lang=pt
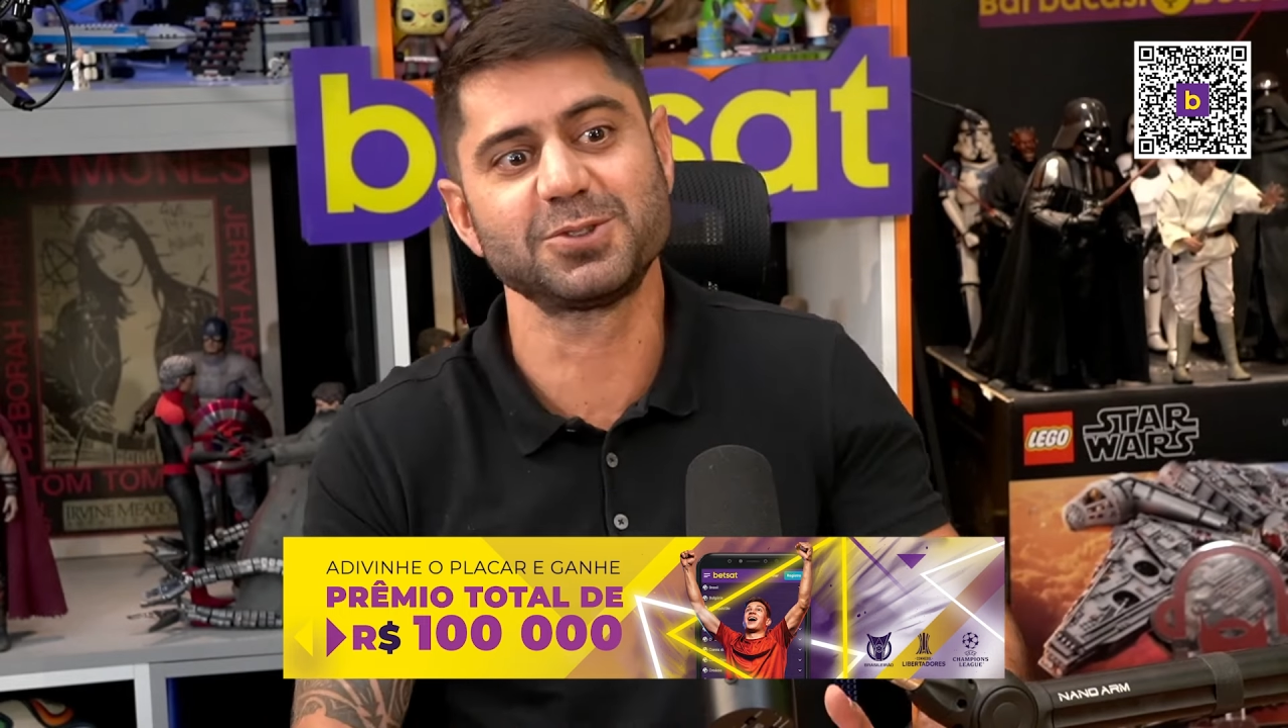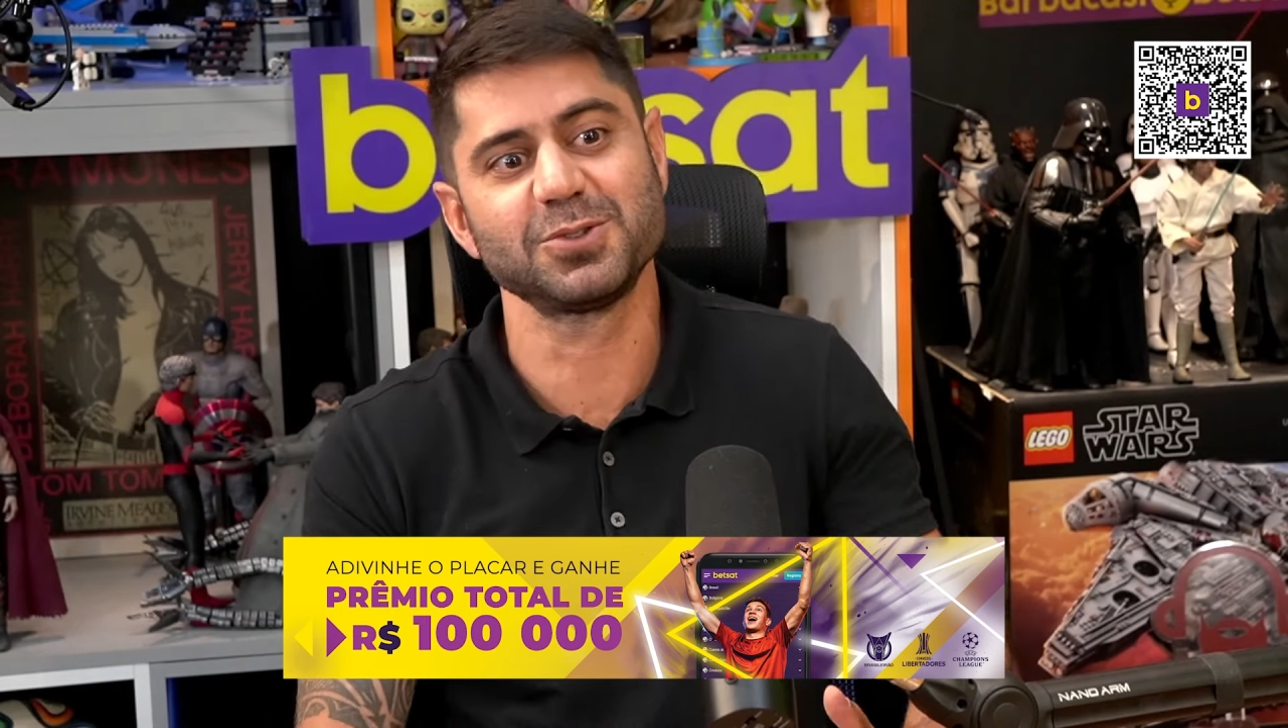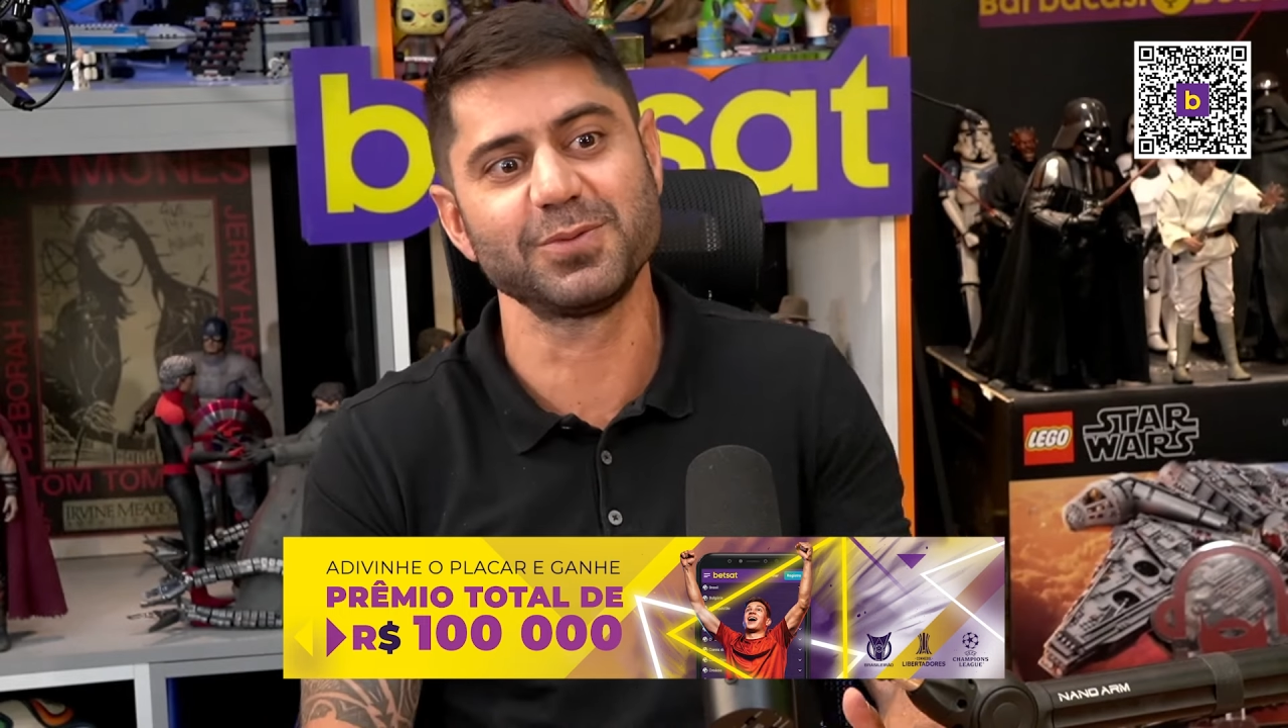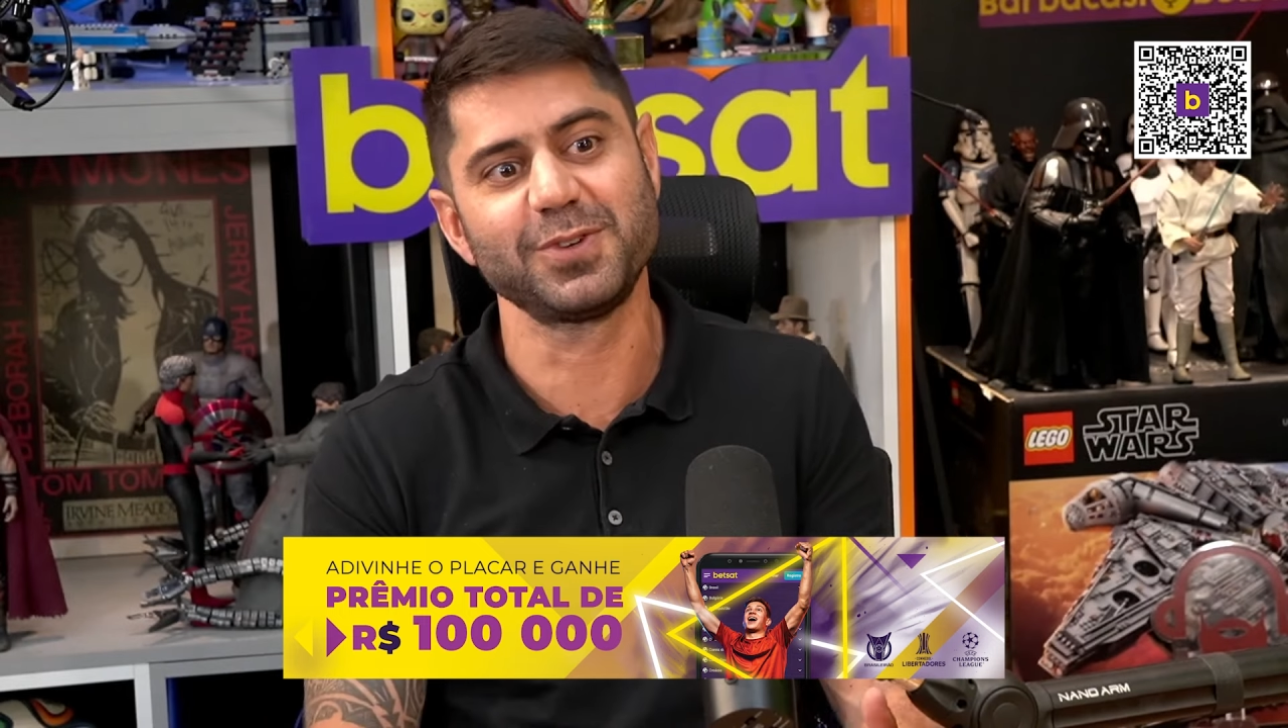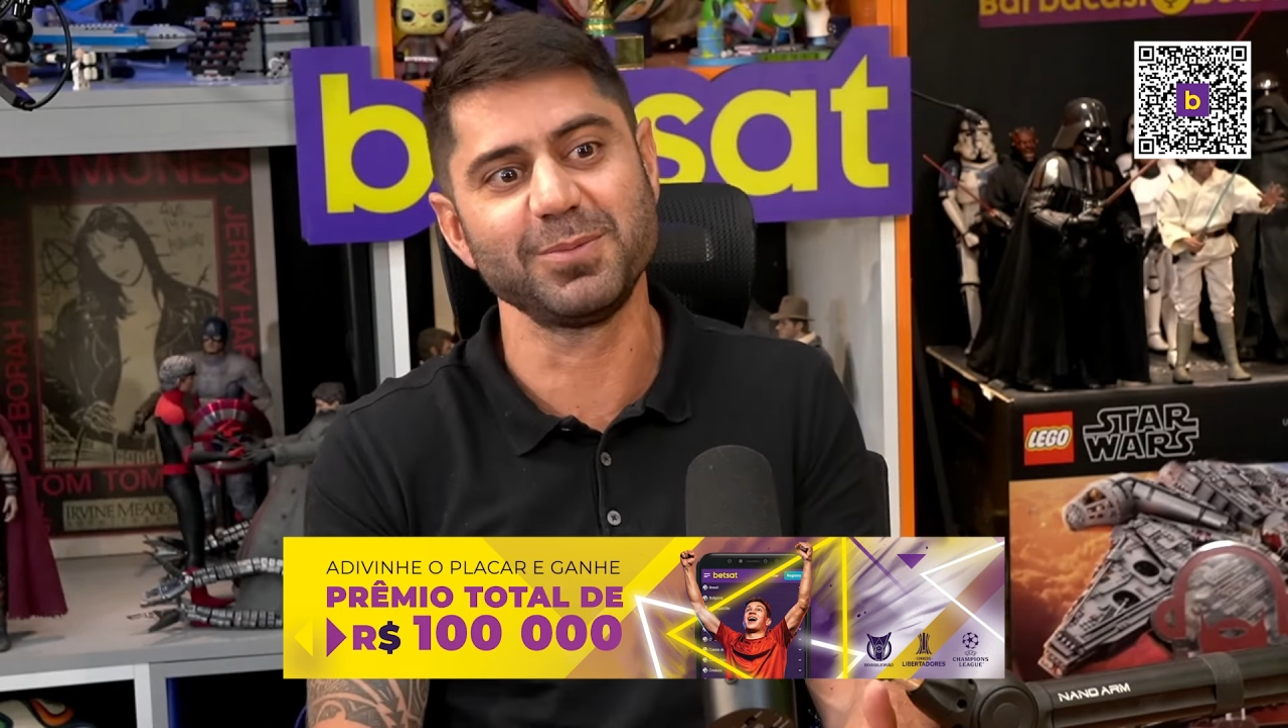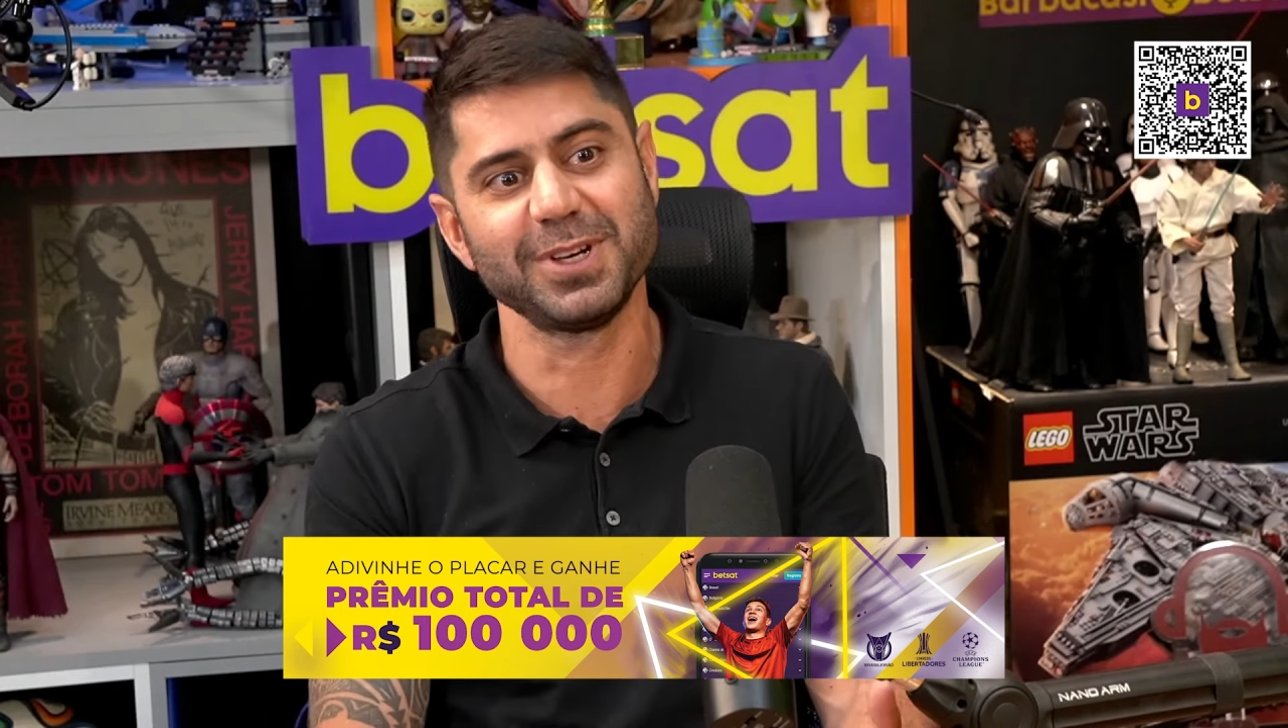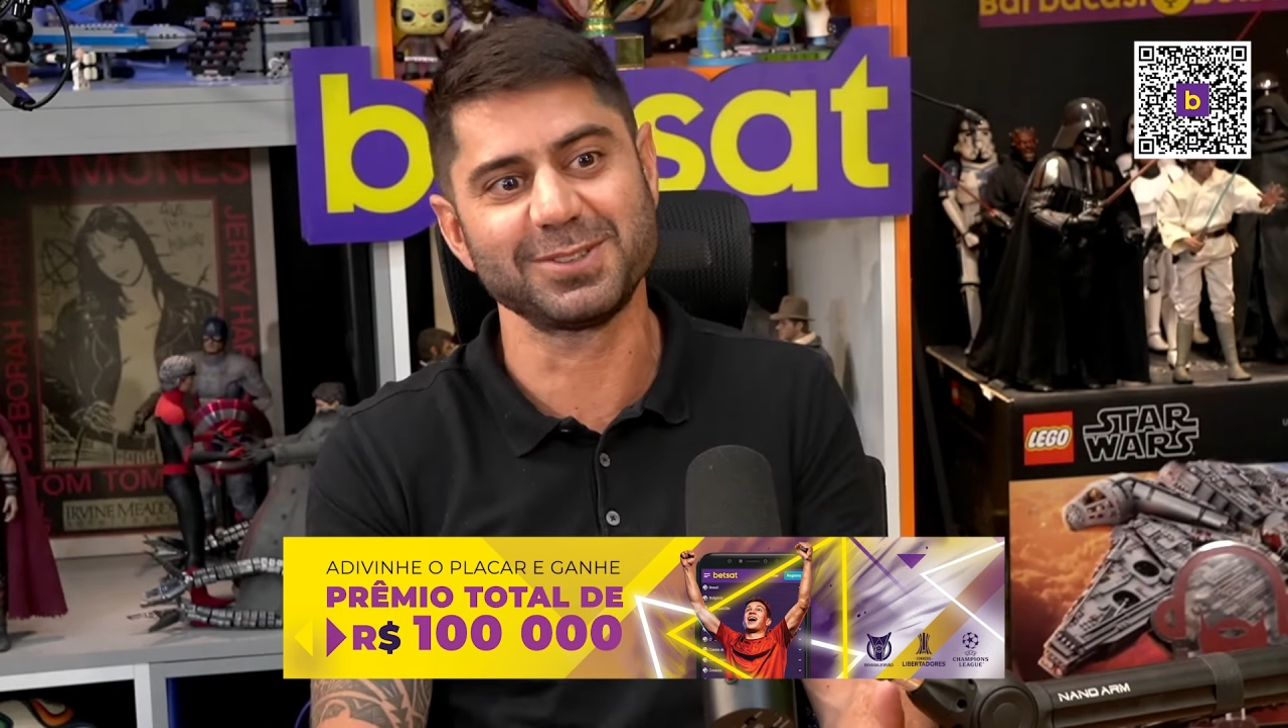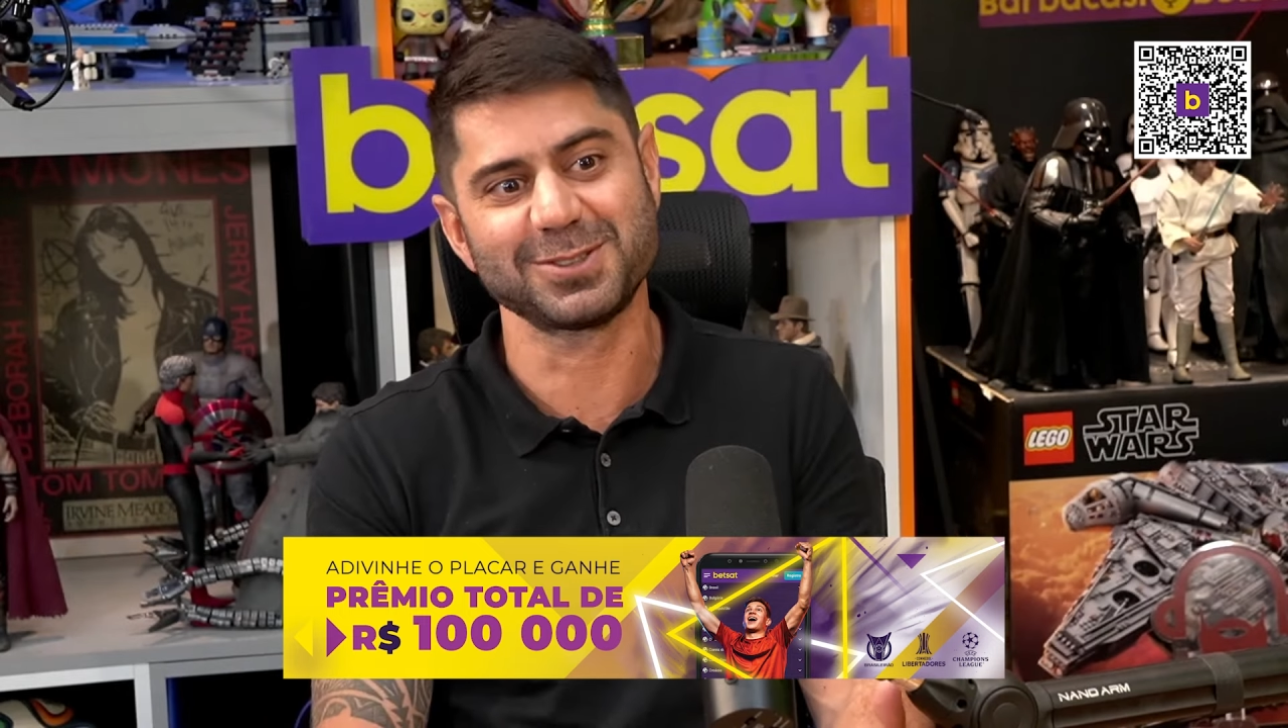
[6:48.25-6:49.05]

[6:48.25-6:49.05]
sofrimentos